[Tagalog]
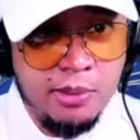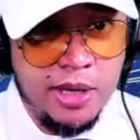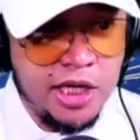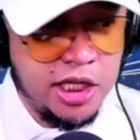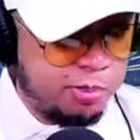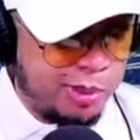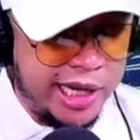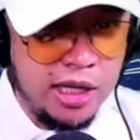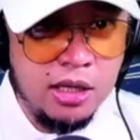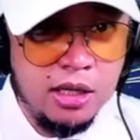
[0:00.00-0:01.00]
may
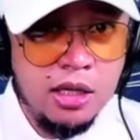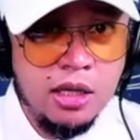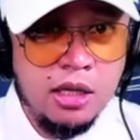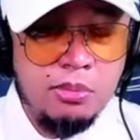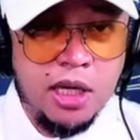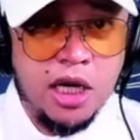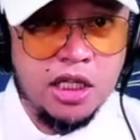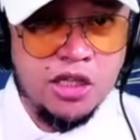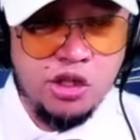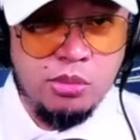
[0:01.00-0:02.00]
spy,
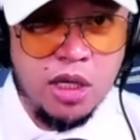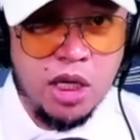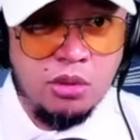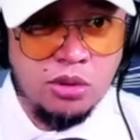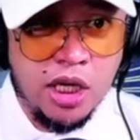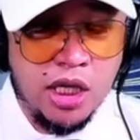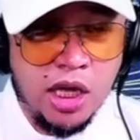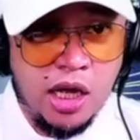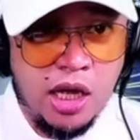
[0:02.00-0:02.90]
pagkatapos nyo mag-akusa na